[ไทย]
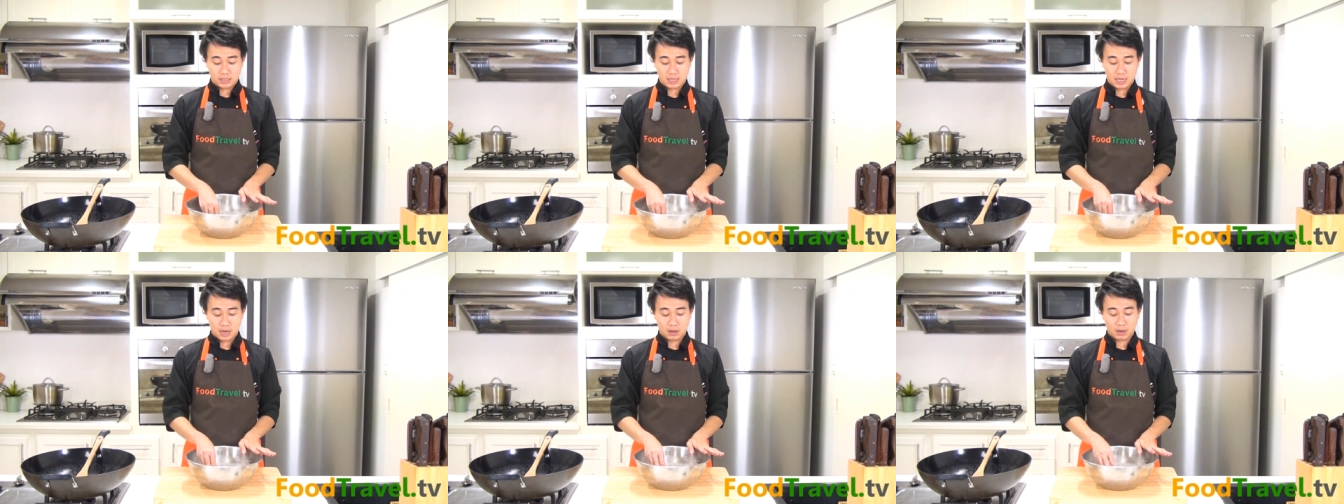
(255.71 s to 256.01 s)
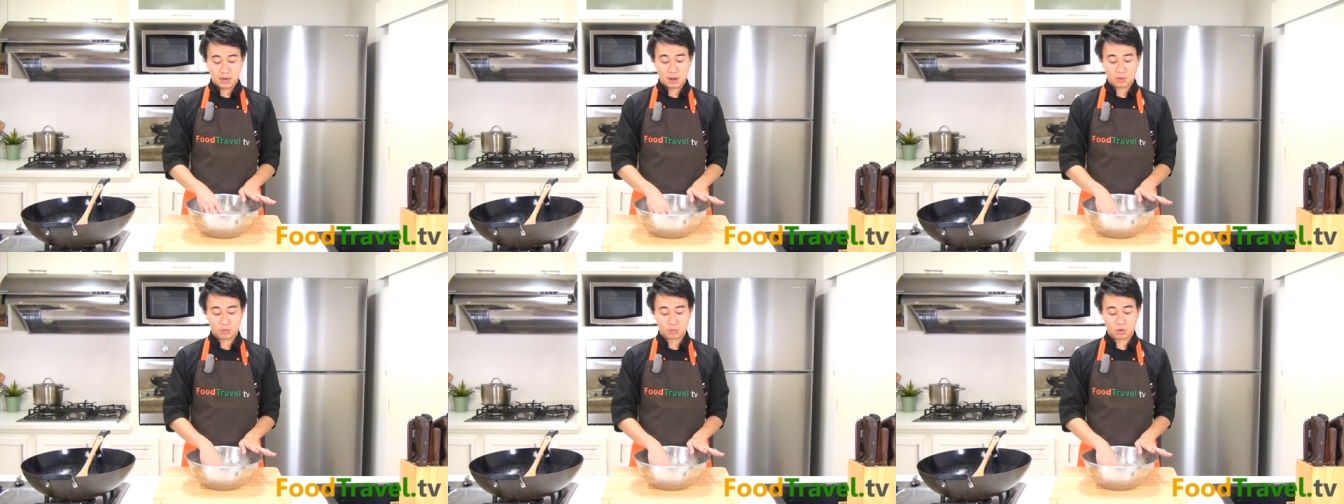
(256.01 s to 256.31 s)
เดี๋ยว
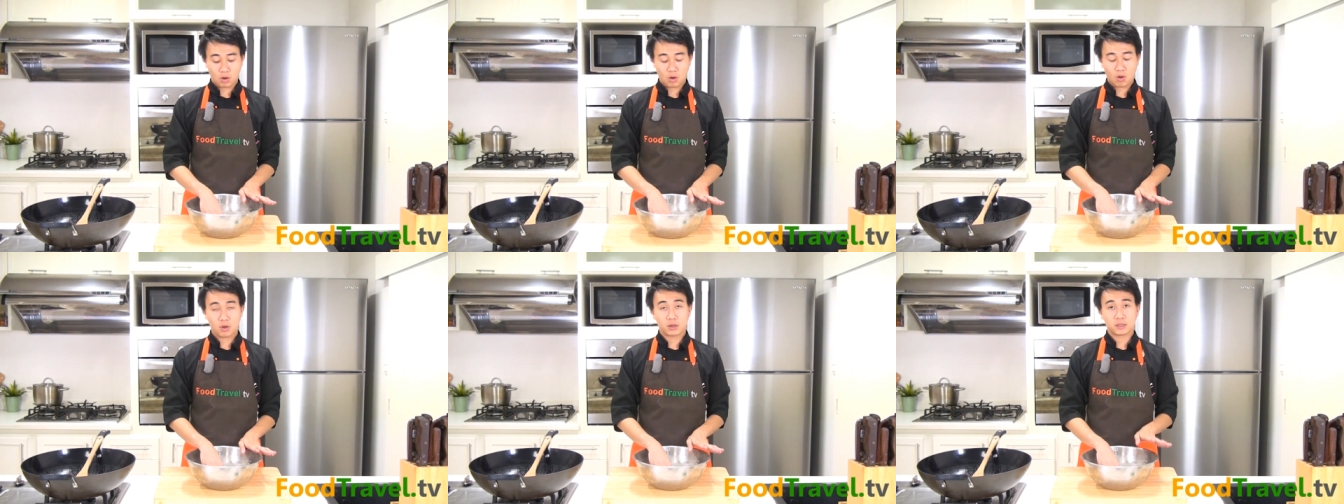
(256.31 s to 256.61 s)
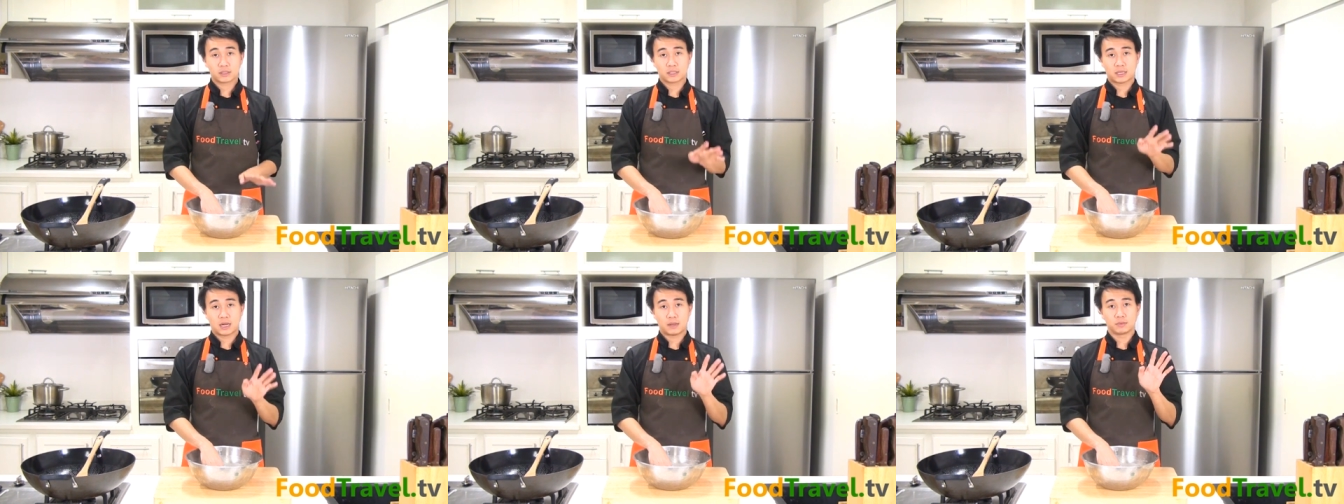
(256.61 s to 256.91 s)
เราก็
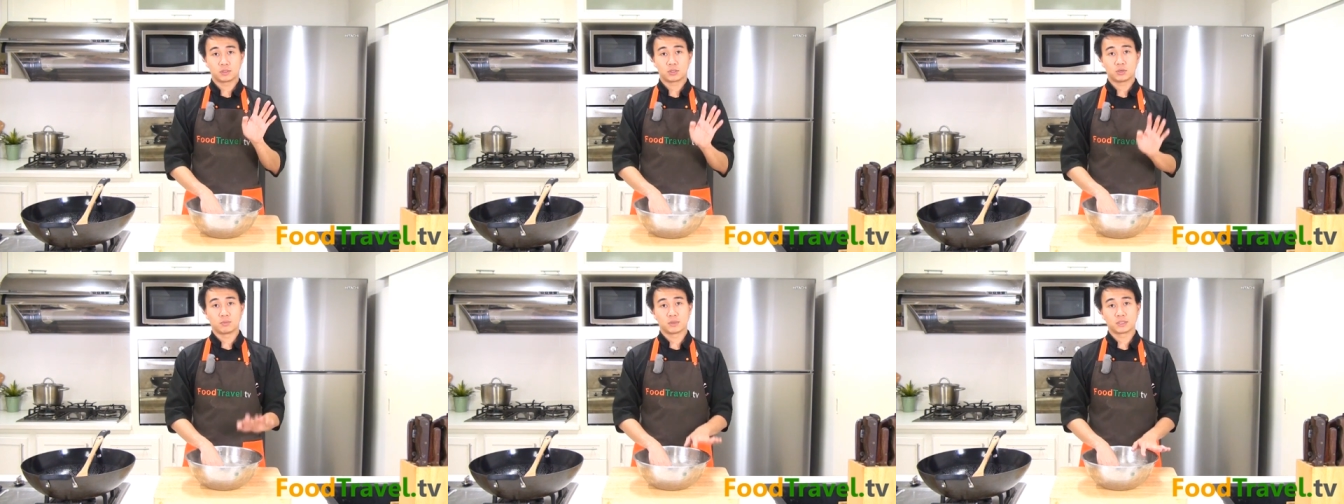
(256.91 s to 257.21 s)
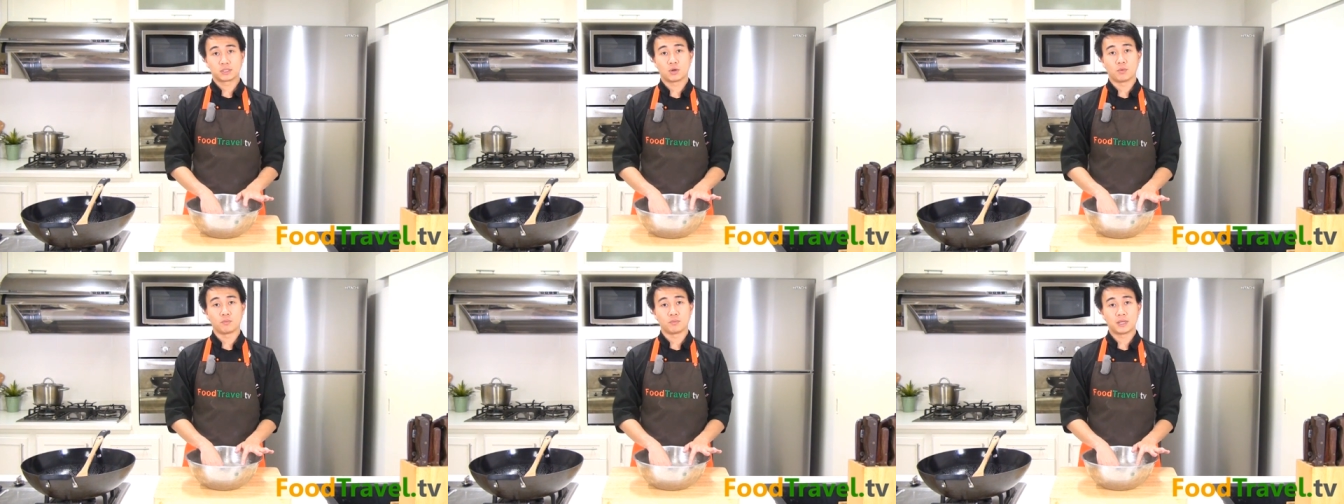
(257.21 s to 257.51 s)
จะนำส่วน
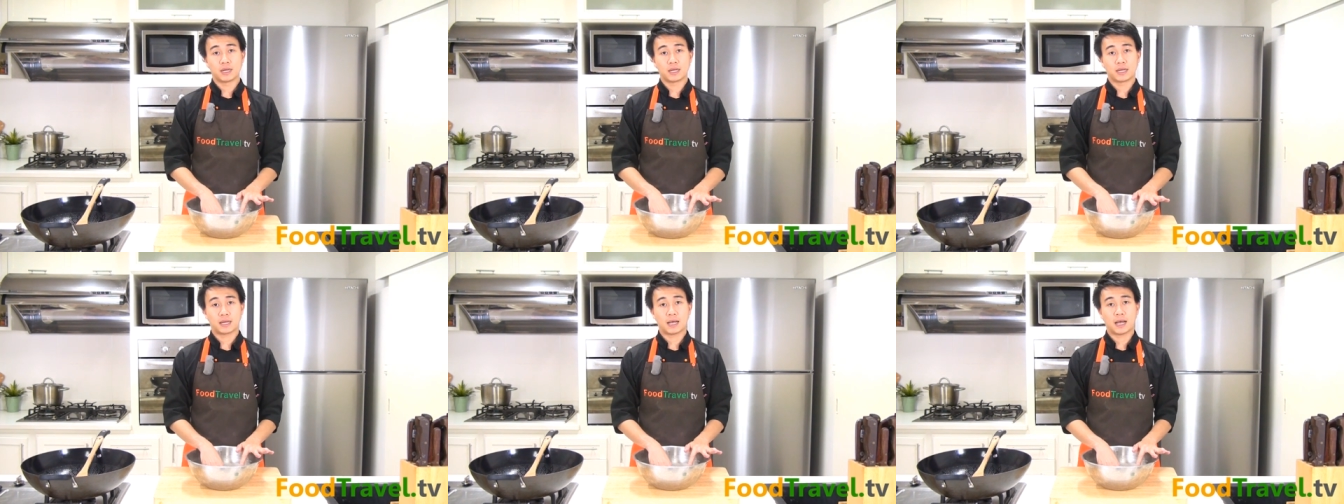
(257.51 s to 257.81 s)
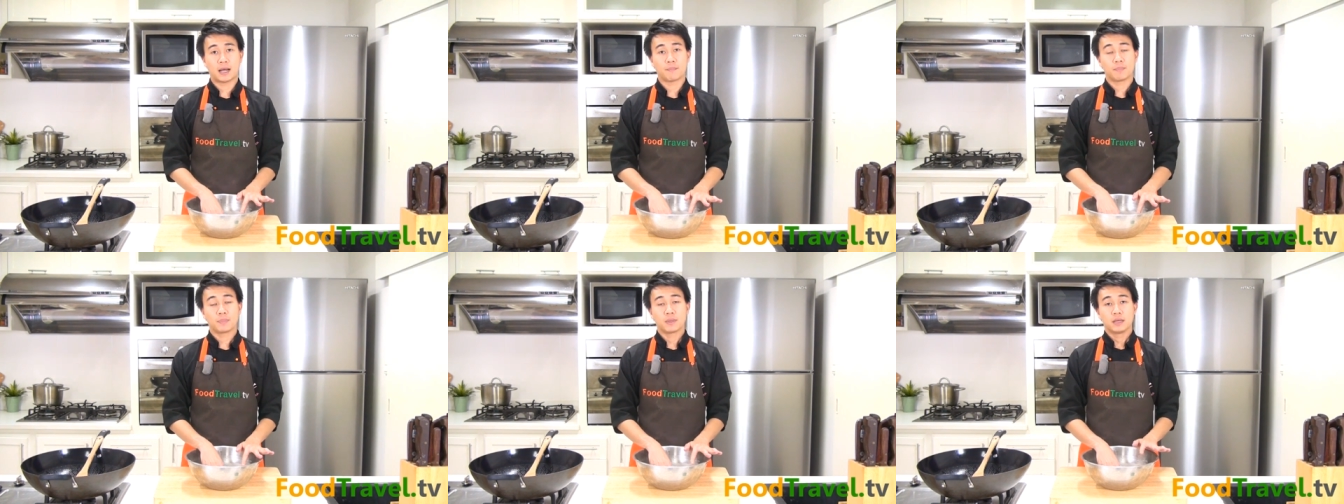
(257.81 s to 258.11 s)
ผสมนี้นะ
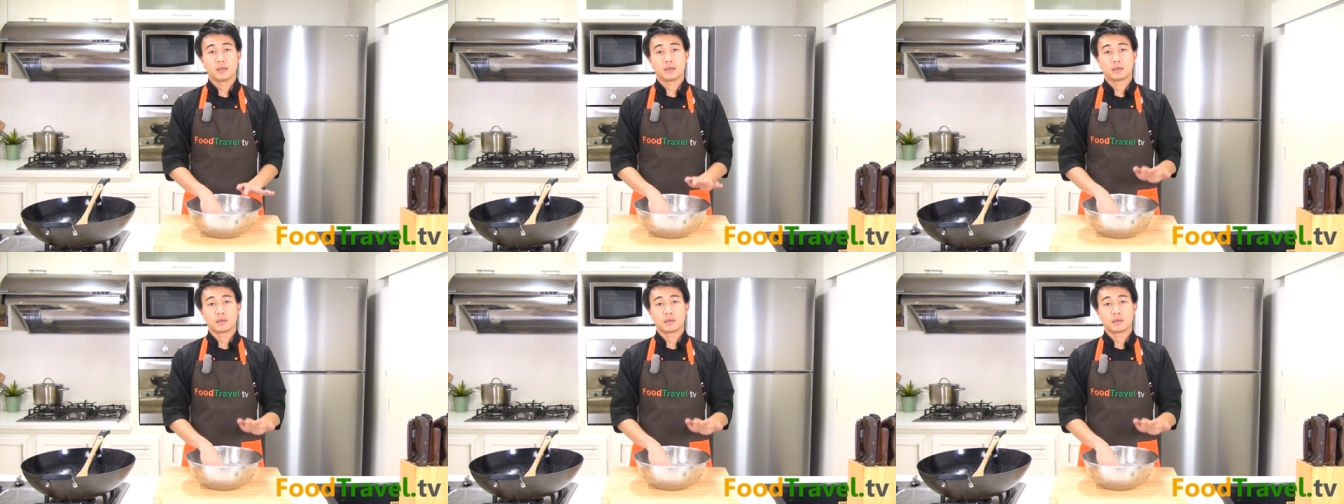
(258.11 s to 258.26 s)
ครับ